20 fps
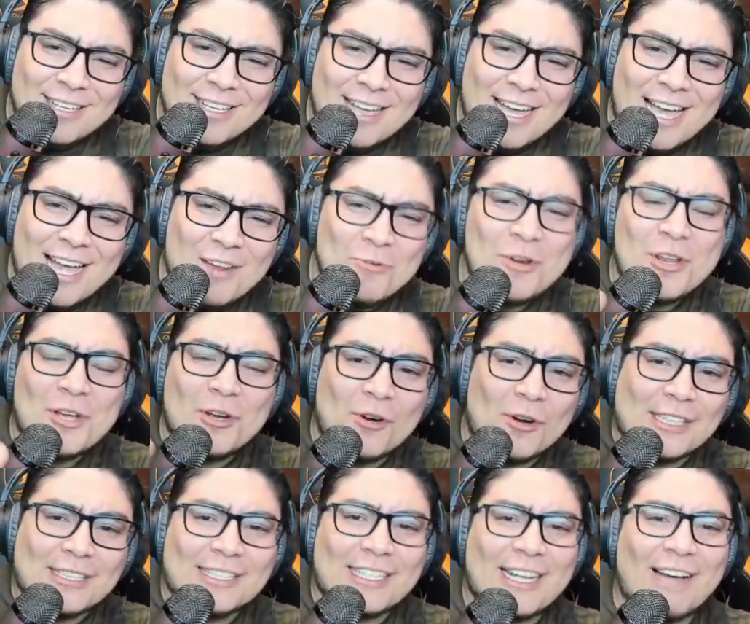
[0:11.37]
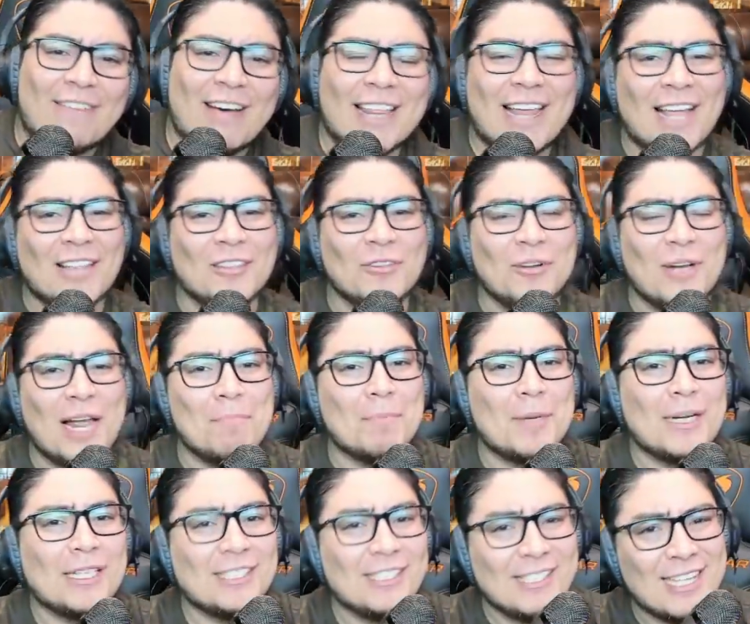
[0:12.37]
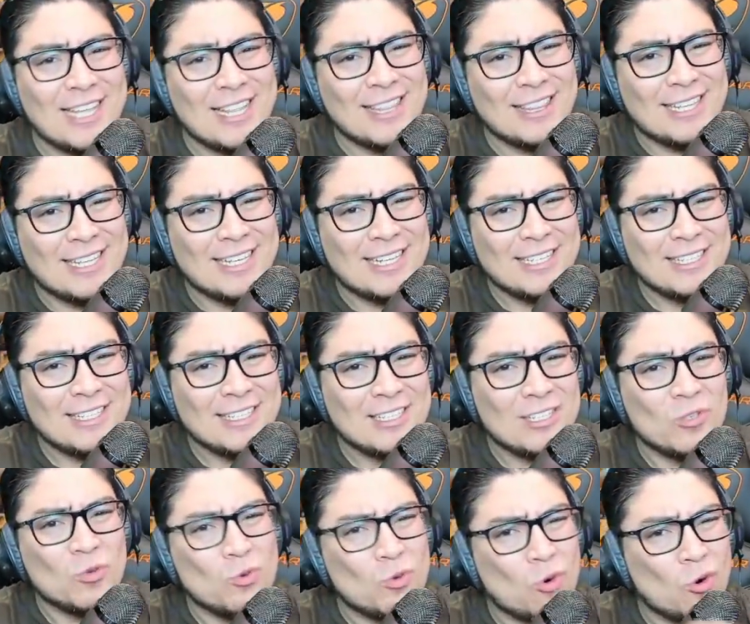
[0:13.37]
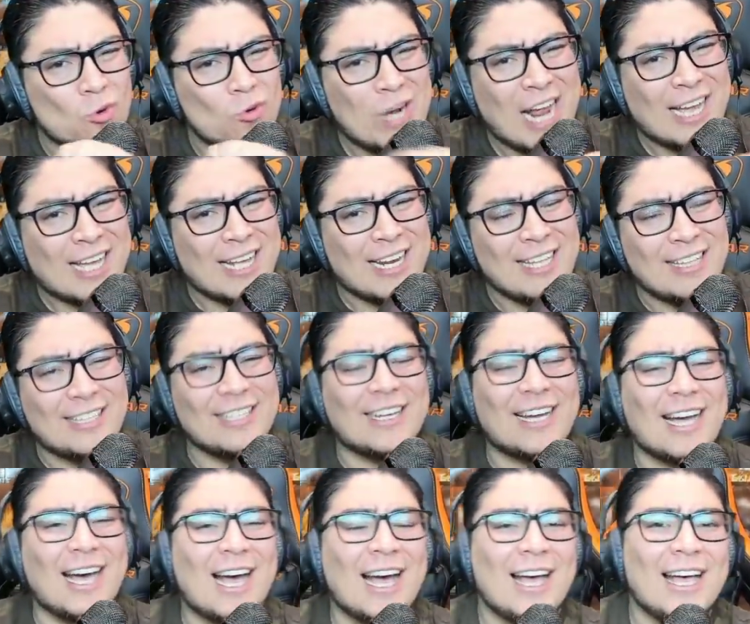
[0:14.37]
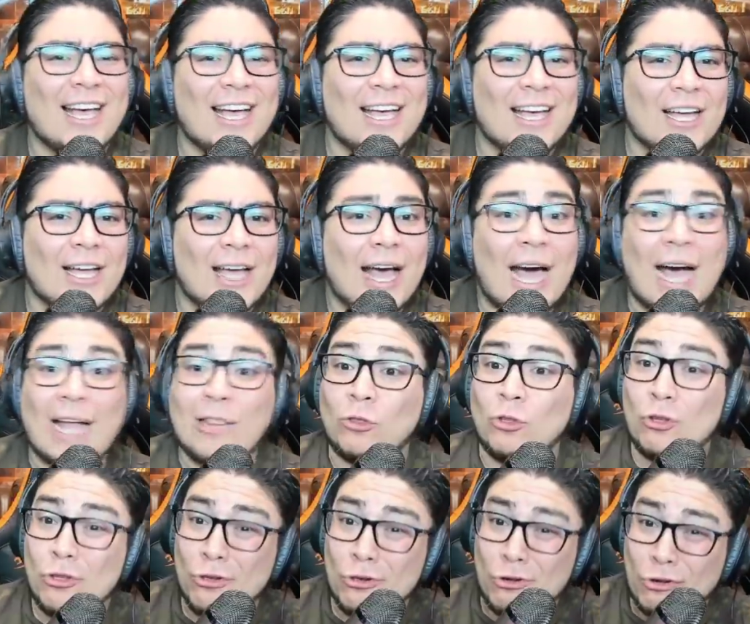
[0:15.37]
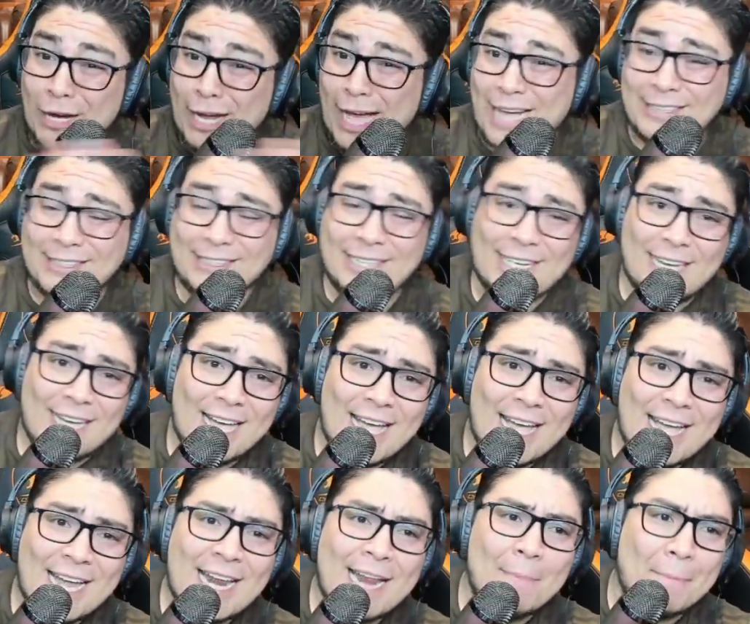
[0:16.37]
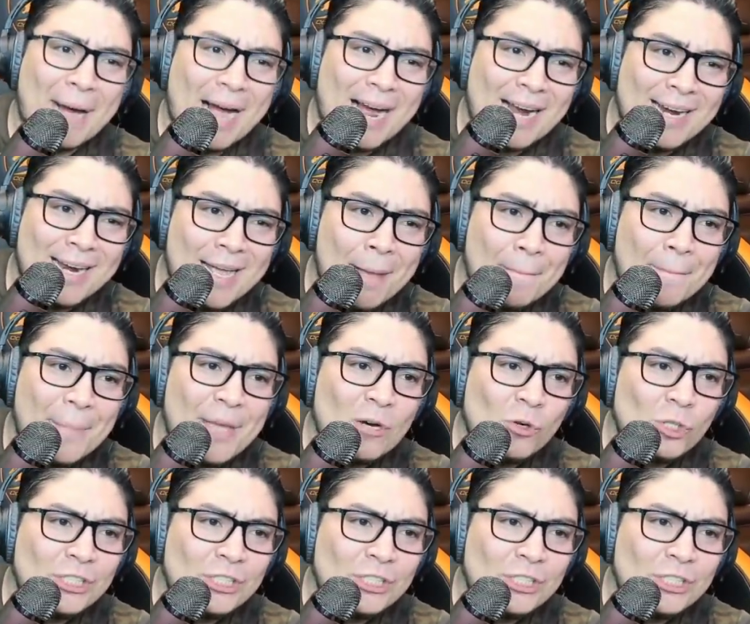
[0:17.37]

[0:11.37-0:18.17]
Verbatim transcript: El único que estaba dándole al presidente con una crítica a todo lo que hace era el PAN, pero hoy